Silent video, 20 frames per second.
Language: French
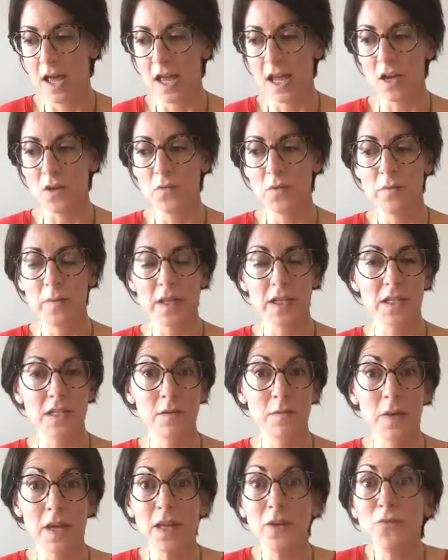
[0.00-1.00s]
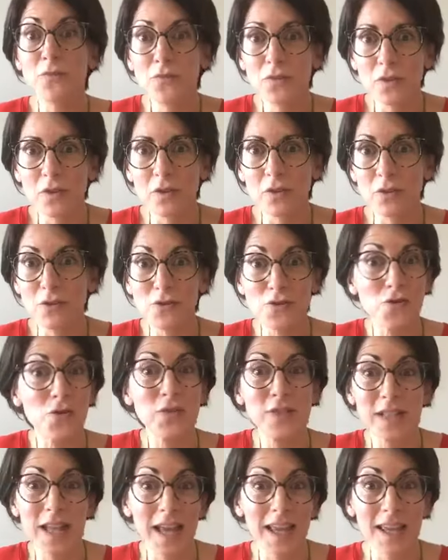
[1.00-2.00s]
Et lui m'a dit, bah écoute, euh, j'en
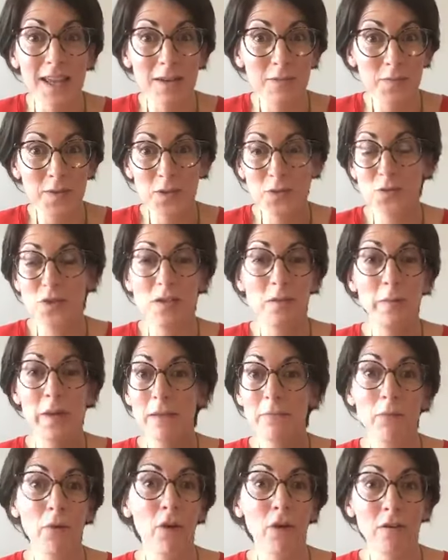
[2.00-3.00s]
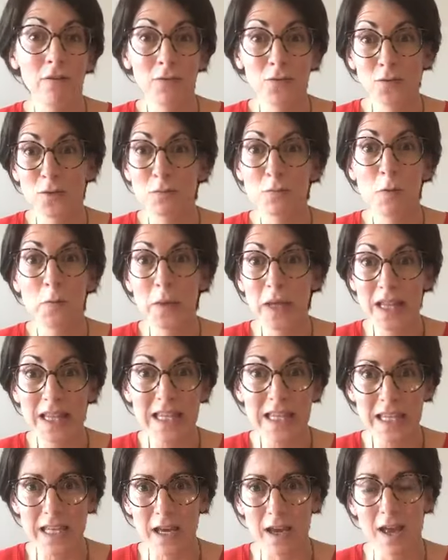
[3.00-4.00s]
sais rien, puisque j'ai pas de preuves, donc je peux pas te
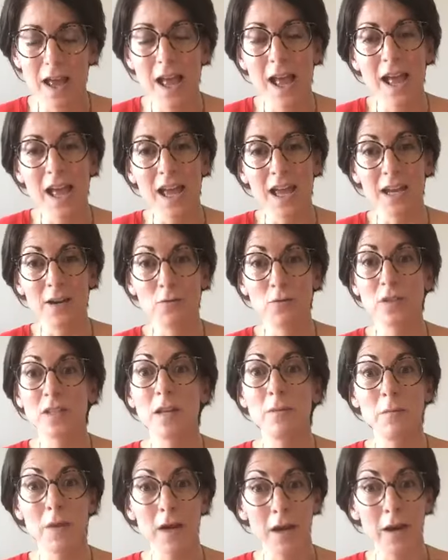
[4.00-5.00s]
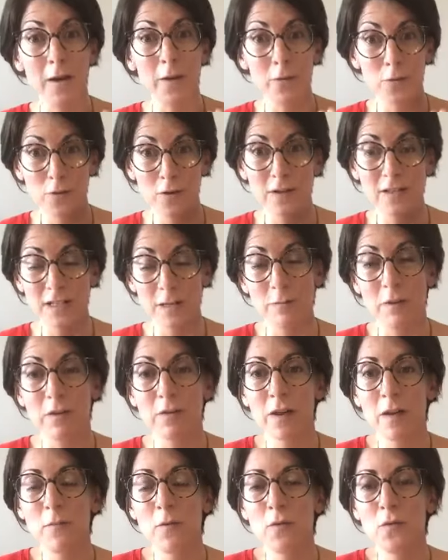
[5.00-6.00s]
dire. Et donc ça m'a
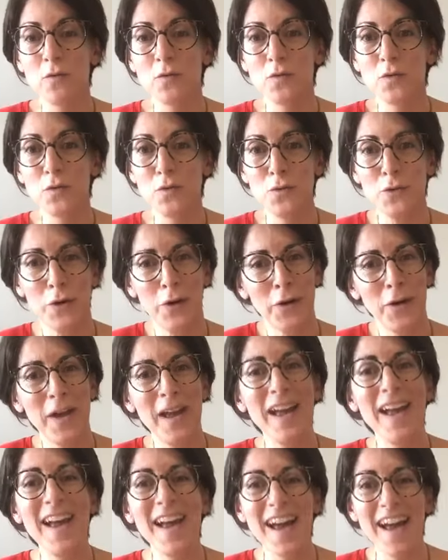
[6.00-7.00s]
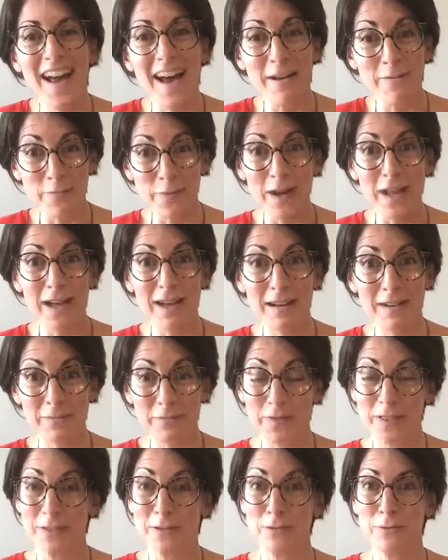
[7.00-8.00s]
vraiment foutu à plat
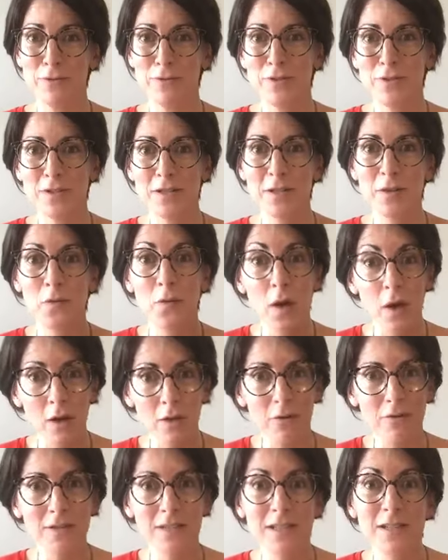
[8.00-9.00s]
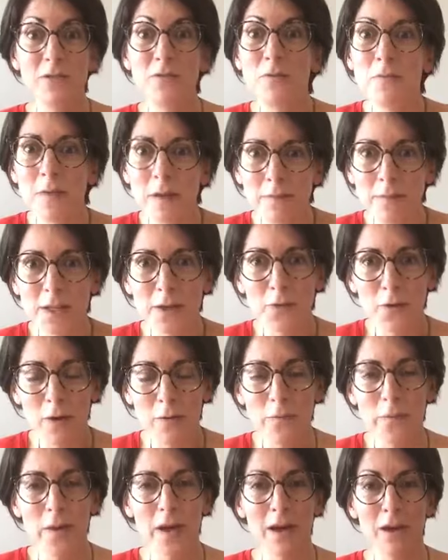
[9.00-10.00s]
parce que je me suis dit, waouh, si lui-même n'y
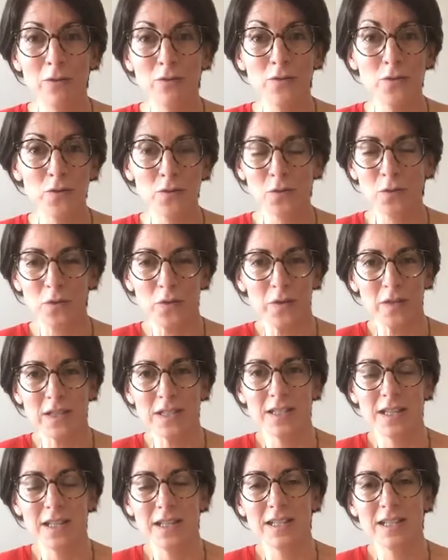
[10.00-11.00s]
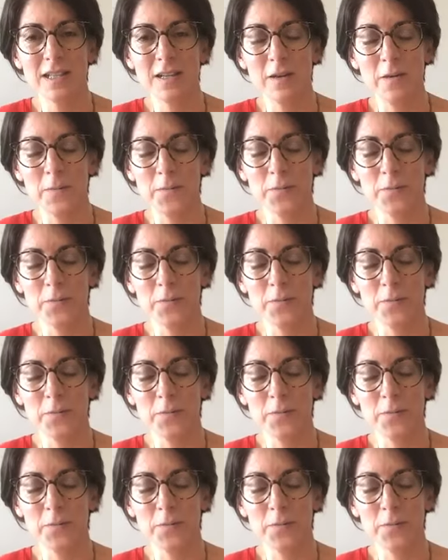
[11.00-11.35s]
croit pas, au secours, ça, ça,